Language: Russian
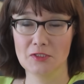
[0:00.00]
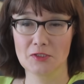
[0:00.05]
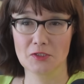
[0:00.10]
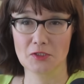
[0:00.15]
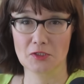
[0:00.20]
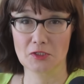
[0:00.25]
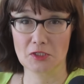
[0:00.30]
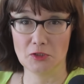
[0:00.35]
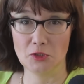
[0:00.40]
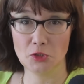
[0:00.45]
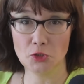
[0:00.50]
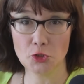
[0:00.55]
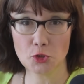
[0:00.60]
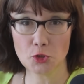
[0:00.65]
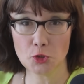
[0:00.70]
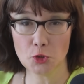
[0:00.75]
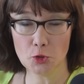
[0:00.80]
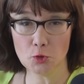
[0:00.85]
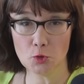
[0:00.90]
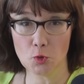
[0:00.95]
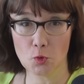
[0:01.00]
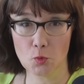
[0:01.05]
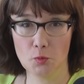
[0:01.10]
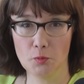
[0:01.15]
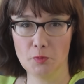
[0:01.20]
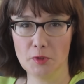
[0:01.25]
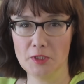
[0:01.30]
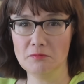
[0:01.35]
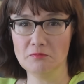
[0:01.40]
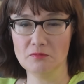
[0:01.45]
с экзотической
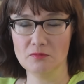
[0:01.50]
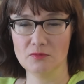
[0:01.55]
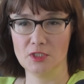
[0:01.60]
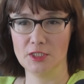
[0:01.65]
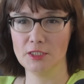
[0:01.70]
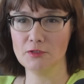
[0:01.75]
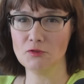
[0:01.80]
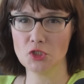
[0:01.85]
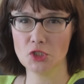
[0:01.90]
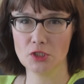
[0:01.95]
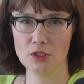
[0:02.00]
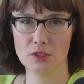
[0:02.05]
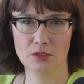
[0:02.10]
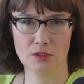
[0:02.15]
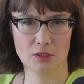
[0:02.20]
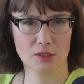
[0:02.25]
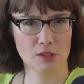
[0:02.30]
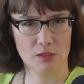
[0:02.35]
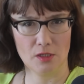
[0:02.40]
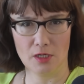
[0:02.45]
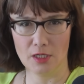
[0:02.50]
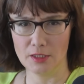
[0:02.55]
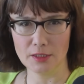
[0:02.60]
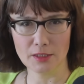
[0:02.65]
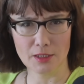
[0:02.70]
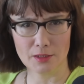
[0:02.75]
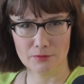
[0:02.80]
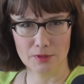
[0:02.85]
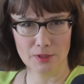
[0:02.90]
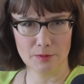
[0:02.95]
труппой девочка
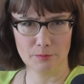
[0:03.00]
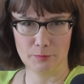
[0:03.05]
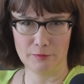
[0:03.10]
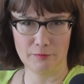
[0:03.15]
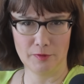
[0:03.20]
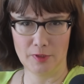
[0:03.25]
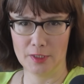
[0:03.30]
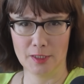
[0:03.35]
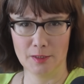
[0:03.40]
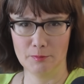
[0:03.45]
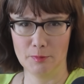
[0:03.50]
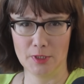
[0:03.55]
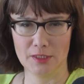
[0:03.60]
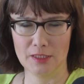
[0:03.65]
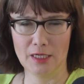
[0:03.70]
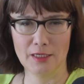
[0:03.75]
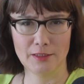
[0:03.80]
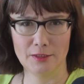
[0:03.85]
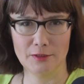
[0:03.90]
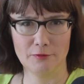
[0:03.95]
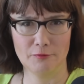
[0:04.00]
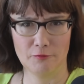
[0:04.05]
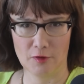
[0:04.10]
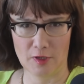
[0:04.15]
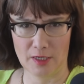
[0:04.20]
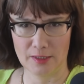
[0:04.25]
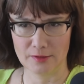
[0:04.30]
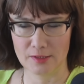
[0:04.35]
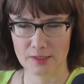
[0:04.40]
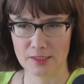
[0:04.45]
гастролировала по Великобритании и
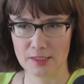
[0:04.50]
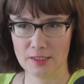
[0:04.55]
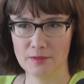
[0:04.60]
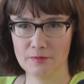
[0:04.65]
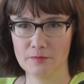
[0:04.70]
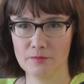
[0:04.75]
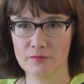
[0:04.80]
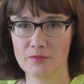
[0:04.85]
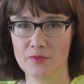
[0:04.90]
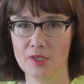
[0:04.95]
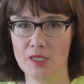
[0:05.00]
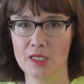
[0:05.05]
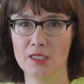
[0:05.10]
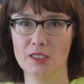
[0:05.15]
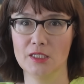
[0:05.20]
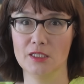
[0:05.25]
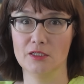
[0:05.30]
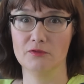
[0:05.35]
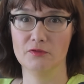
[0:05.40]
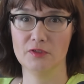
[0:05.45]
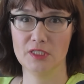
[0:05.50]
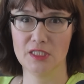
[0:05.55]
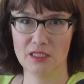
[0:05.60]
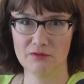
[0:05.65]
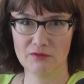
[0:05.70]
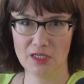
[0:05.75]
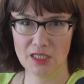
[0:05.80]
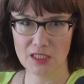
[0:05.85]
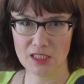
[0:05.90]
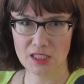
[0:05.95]
Франции,
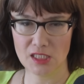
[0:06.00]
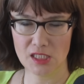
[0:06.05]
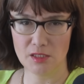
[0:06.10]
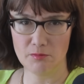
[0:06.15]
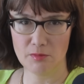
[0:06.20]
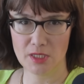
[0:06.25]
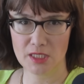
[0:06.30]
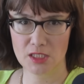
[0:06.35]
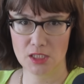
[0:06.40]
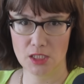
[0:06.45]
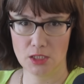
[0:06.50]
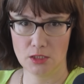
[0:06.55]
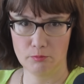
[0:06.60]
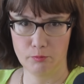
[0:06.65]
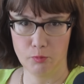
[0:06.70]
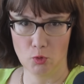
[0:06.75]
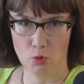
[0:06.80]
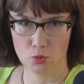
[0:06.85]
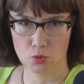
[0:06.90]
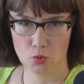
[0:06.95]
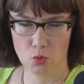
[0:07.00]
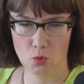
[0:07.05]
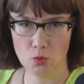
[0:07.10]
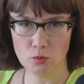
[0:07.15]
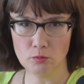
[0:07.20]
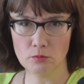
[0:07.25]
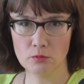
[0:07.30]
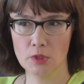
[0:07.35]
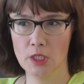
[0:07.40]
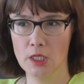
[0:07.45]
выдавала себя за
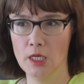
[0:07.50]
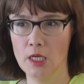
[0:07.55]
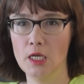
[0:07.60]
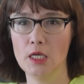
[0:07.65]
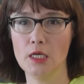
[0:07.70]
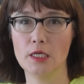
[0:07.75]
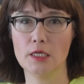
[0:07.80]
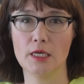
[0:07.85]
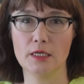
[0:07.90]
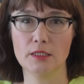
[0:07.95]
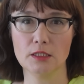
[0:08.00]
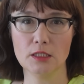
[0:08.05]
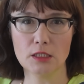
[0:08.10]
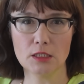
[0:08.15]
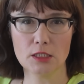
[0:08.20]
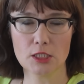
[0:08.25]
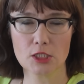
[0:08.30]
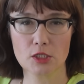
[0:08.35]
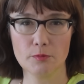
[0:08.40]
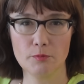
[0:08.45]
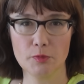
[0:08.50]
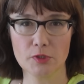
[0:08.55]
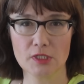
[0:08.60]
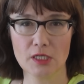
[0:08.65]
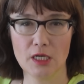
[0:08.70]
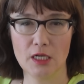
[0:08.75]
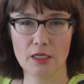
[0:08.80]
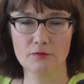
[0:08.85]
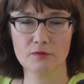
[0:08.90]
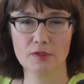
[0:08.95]
японку, и о ней даже
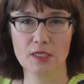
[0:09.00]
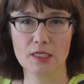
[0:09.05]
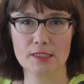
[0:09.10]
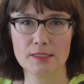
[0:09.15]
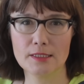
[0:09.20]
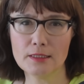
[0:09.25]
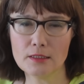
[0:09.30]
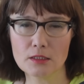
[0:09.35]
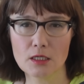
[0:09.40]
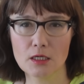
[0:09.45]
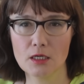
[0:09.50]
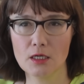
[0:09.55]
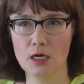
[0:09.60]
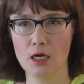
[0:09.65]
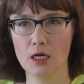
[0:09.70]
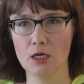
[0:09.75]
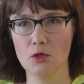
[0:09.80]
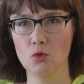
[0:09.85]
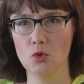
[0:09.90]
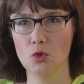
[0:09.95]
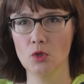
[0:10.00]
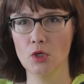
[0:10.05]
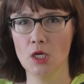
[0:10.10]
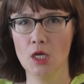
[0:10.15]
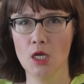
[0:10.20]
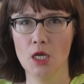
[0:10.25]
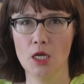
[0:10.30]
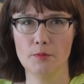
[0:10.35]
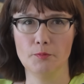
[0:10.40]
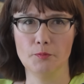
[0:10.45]
писали в газетах как о
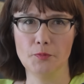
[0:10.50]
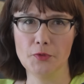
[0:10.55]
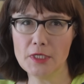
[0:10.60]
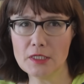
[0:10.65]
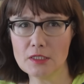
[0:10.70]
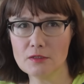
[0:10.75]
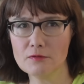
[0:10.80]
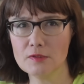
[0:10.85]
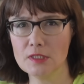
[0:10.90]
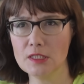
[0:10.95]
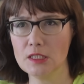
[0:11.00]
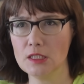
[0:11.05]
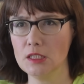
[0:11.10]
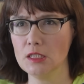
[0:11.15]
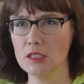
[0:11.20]
первой и